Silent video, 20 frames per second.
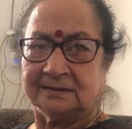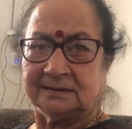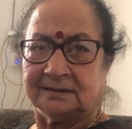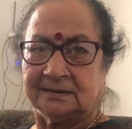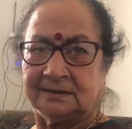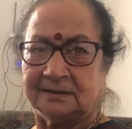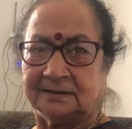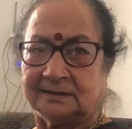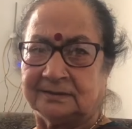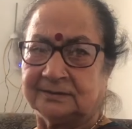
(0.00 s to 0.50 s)

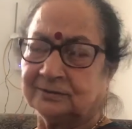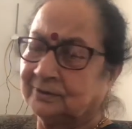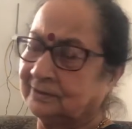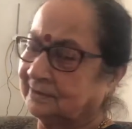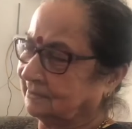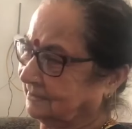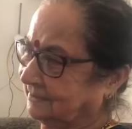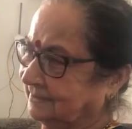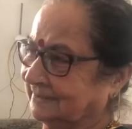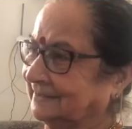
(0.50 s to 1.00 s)
ऐश बंद हो
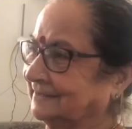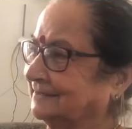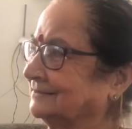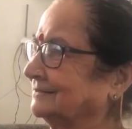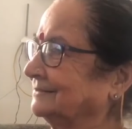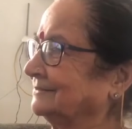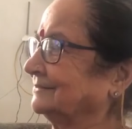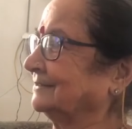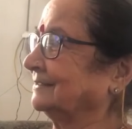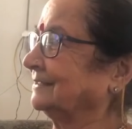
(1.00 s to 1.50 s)
गए क्या
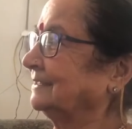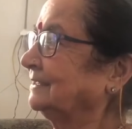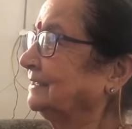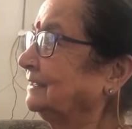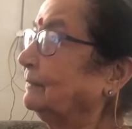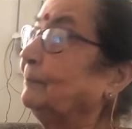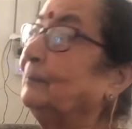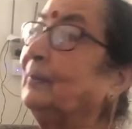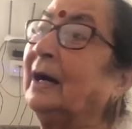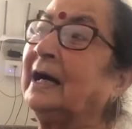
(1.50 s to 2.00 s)
ऐश करते
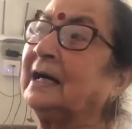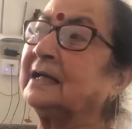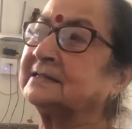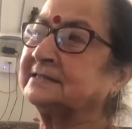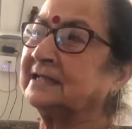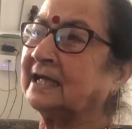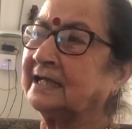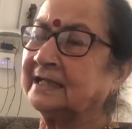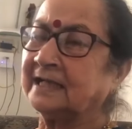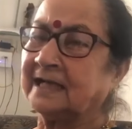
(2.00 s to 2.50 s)
मम्मी अगर
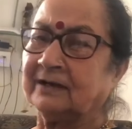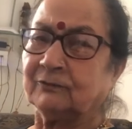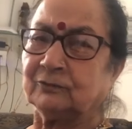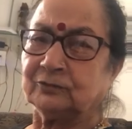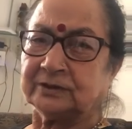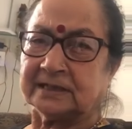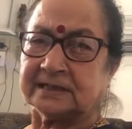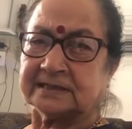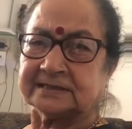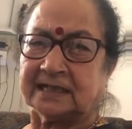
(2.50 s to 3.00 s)
बाहर जाना
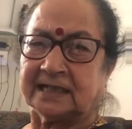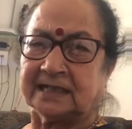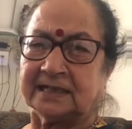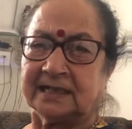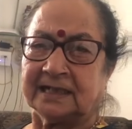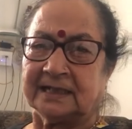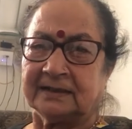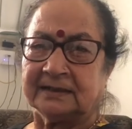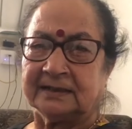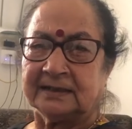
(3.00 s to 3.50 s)
उधर
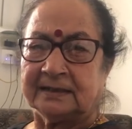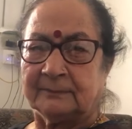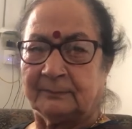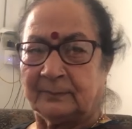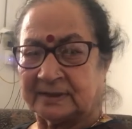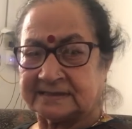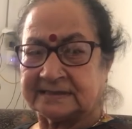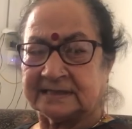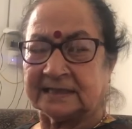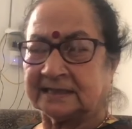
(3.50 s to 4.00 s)
जाना
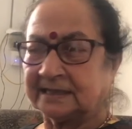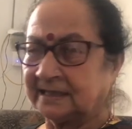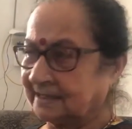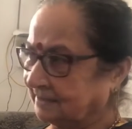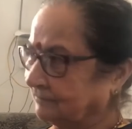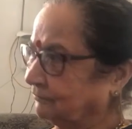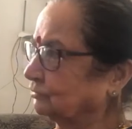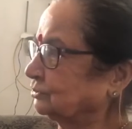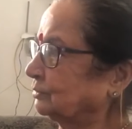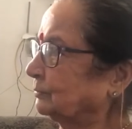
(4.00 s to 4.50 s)
बस एक
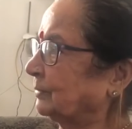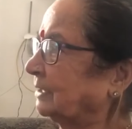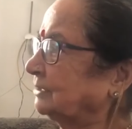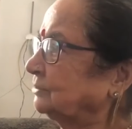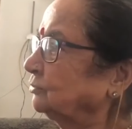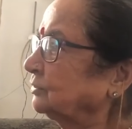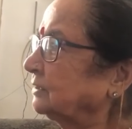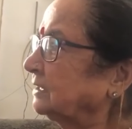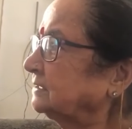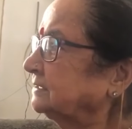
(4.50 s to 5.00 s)
वो तो
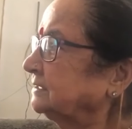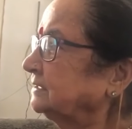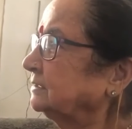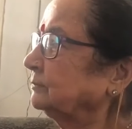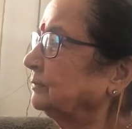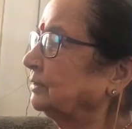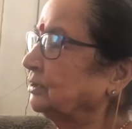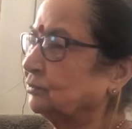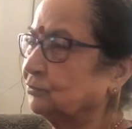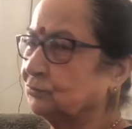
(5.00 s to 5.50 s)
बंद हो गया
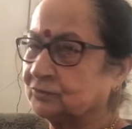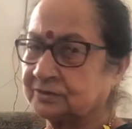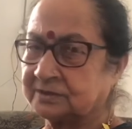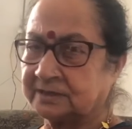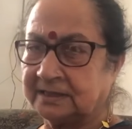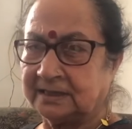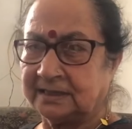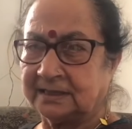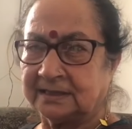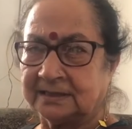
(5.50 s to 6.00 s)
तीन महीनों
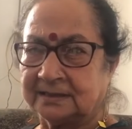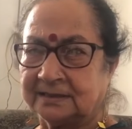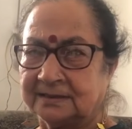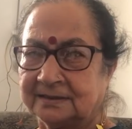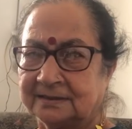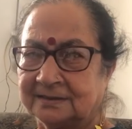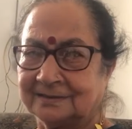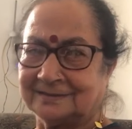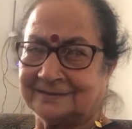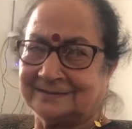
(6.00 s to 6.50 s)
से